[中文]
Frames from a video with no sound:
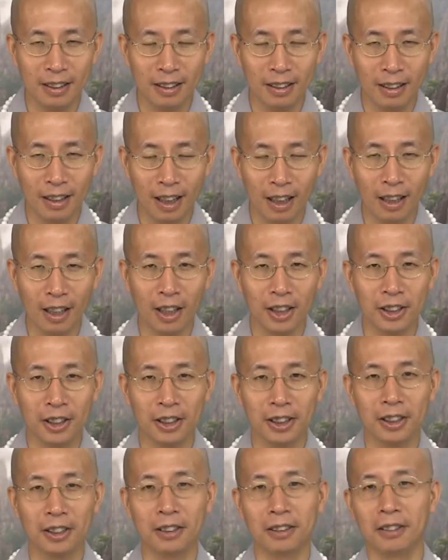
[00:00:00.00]
老老
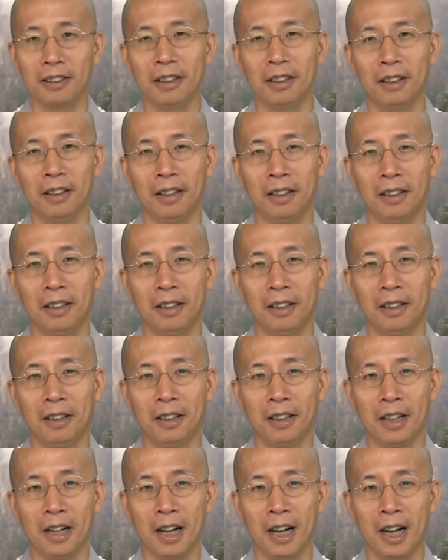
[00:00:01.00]
实实的，
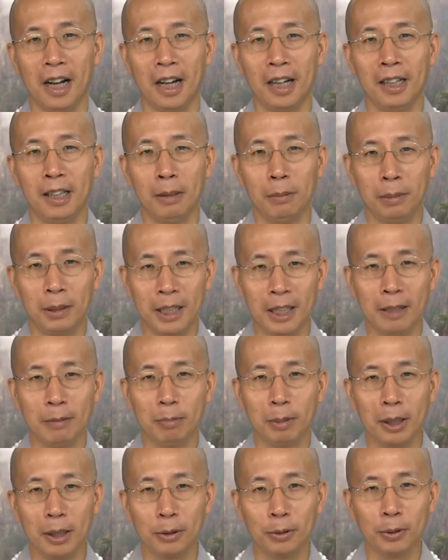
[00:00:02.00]
啊，平
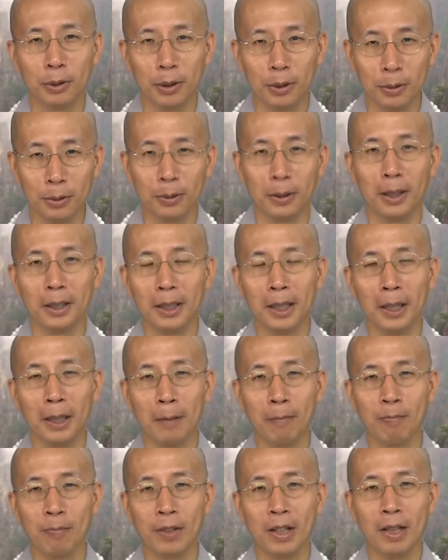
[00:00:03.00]
平妥妥的，
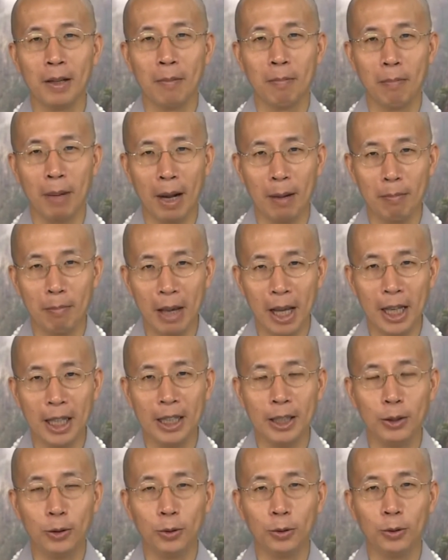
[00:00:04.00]
把每
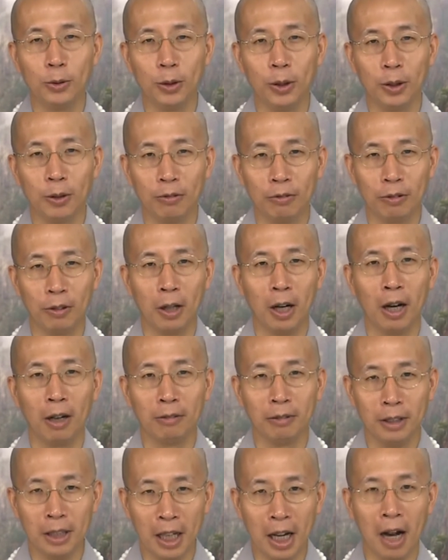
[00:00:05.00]
一句佛号
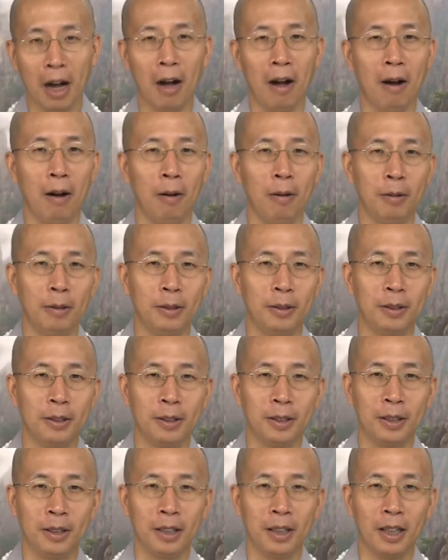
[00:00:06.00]
念好，
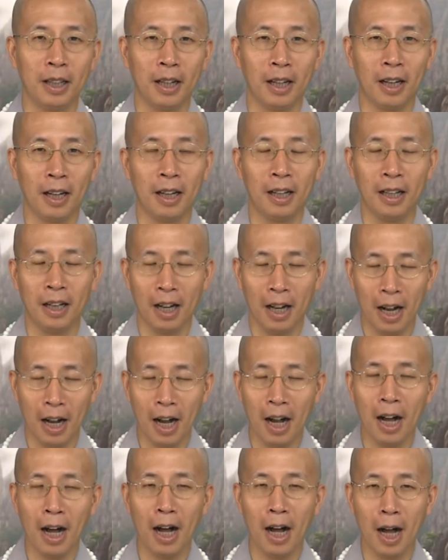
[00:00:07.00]
啊，
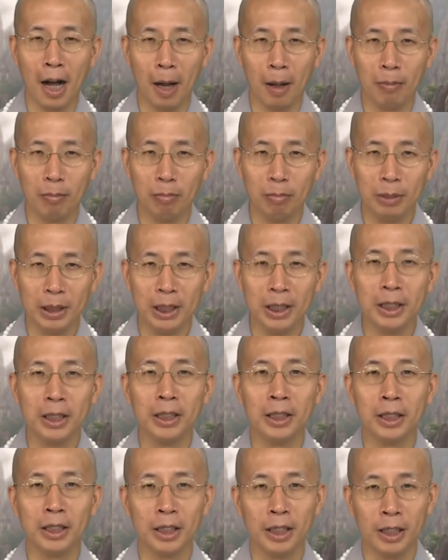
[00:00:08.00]
阿
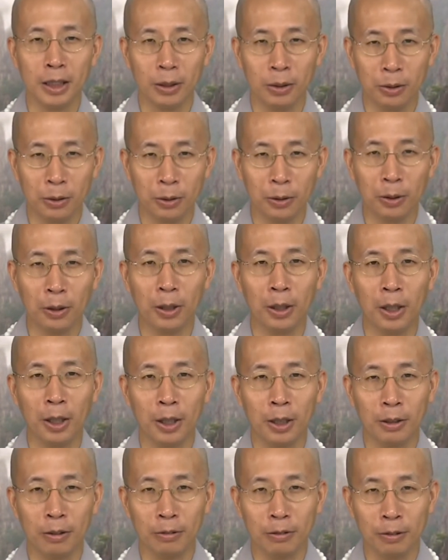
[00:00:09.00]
弥陀
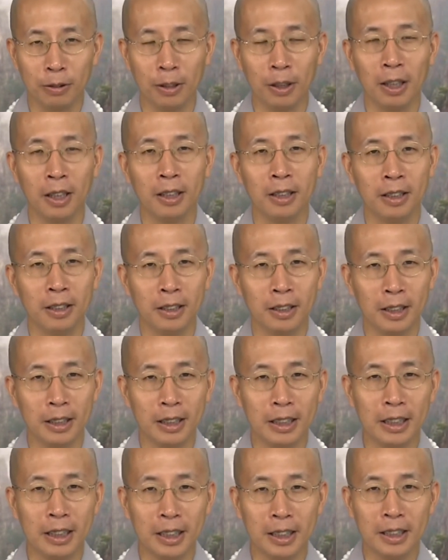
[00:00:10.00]
佛，这
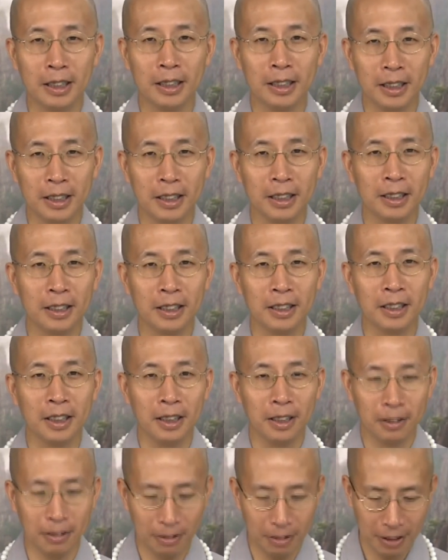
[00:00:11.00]
一个字一个字
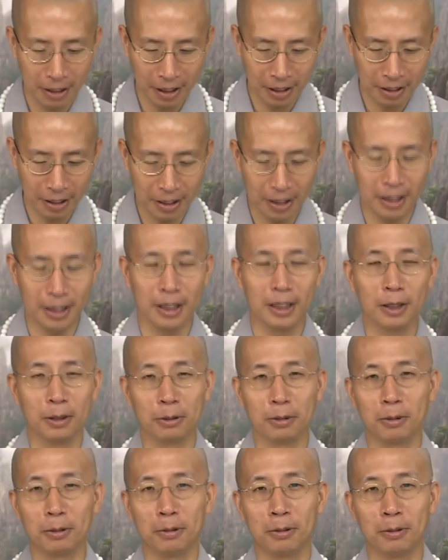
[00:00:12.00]
都听得清清
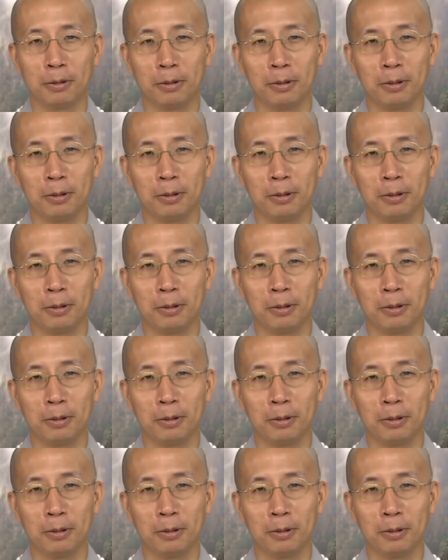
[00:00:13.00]
楚楚，